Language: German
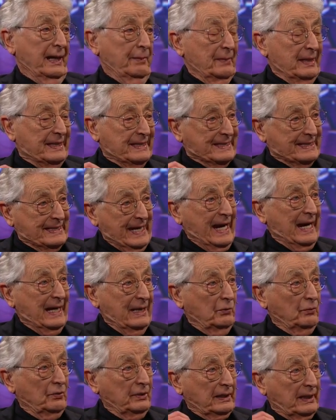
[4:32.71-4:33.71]
Mit
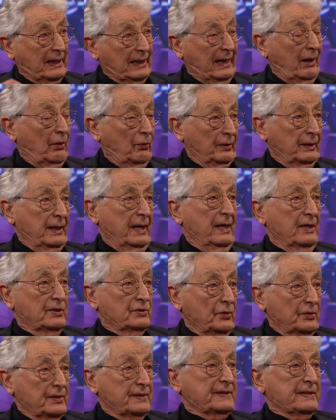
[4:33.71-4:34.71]
Zähnen und Klauen.
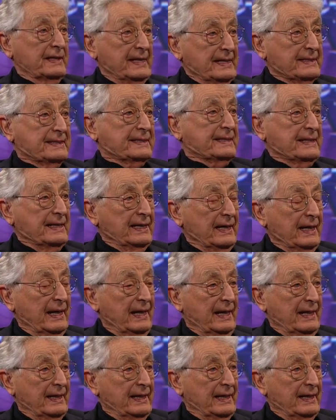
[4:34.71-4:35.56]
Sonst ist sie